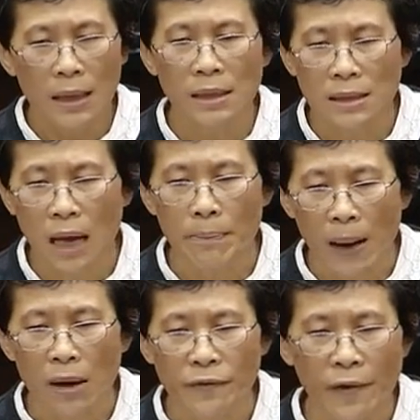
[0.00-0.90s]
一直在
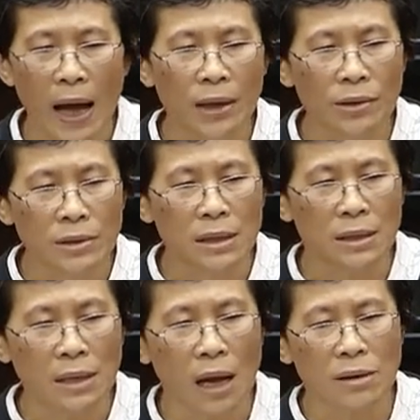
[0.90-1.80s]
爆发，尤
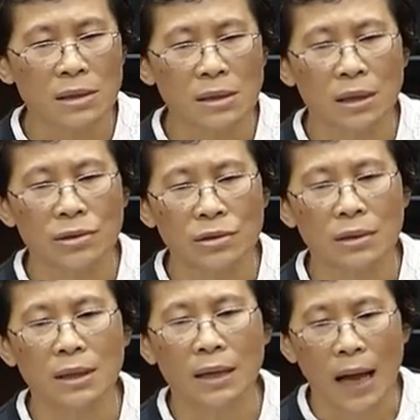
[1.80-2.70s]
其到社
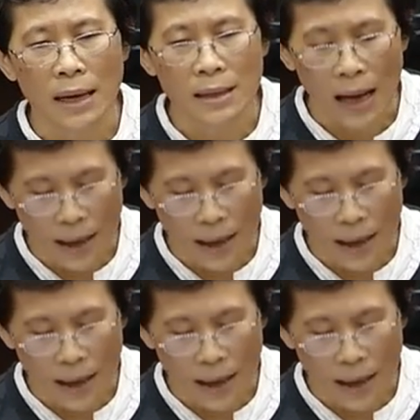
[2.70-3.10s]
区的感